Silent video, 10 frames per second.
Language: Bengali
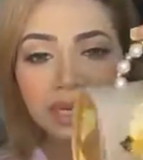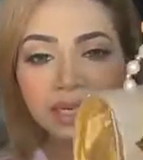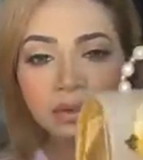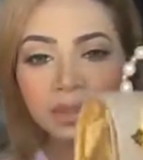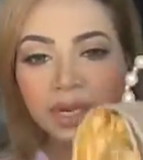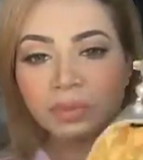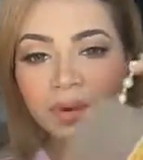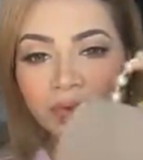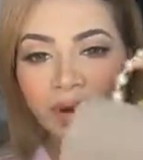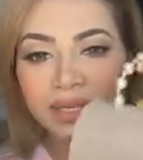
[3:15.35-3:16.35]
এটা হচ্ছে
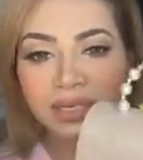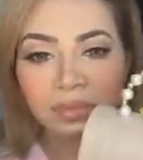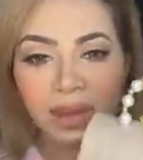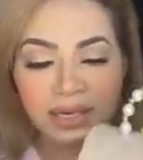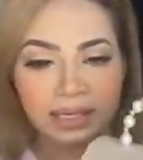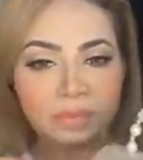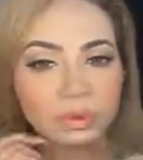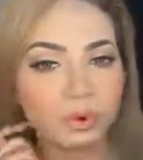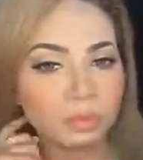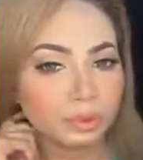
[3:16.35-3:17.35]
আমার ফার্স্ট এর ব্যাগটা
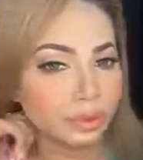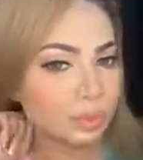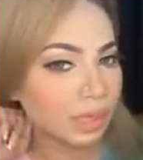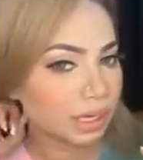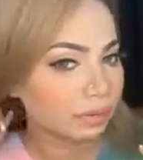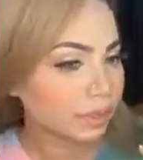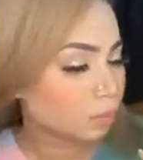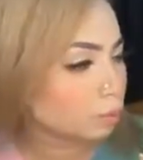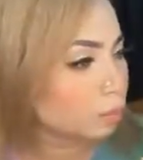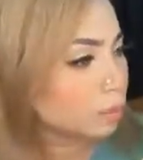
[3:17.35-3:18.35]
আমি অল্প সময়
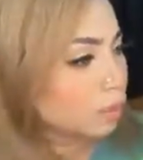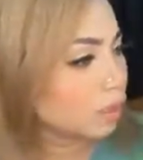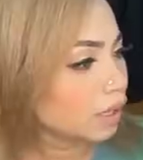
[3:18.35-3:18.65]
লাইভটা করব